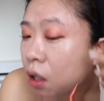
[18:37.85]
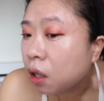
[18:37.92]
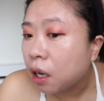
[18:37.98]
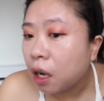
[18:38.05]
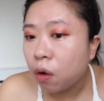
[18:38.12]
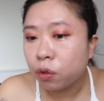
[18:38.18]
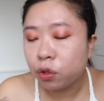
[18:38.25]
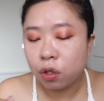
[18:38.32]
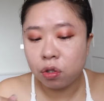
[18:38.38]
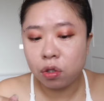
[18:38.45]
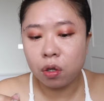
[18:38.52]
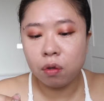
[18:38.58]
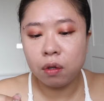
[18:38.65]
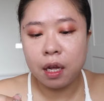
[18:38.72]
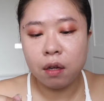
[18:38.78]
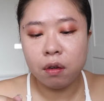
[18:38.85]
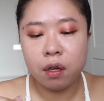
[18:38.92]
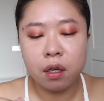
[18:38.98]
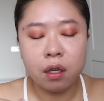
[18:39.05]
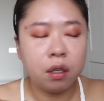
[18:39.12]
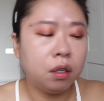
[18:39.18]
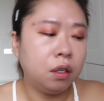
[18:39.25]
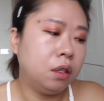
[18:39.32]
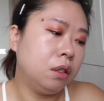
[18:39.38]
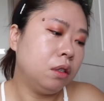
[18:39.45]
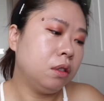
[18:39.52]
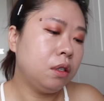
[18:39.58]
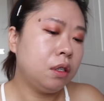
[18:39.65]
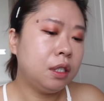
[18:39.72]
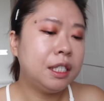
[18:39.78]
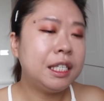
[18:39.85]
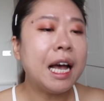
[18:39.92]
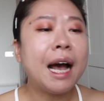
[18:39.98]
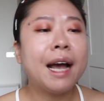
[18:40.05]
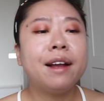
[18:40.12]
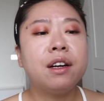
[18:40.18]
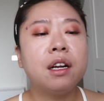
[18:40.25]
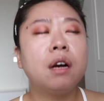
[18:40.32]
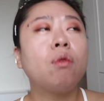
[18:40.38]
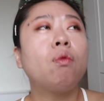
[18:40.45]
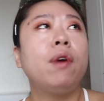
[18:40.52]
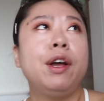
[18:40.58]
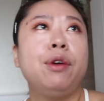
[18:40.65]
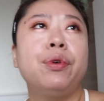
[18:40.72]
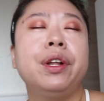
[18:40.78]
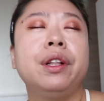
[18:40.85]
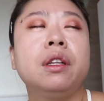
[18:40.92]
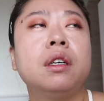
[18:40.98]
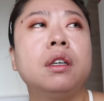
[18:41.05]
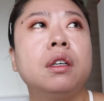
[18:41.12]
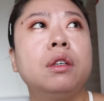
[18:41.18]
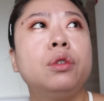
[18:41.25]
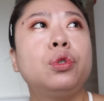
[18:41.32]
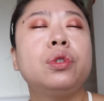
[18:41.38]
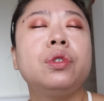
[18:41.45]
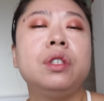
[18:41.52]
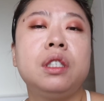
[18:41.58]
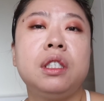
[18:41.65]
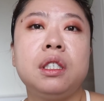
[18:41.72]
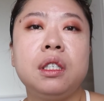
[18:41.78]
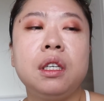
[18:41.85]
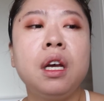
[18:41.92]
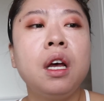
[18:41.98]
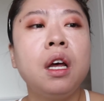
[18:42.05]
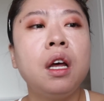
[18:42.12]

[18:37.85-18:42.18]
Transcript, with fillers: 然后我就收到那个下一任委员的讯息，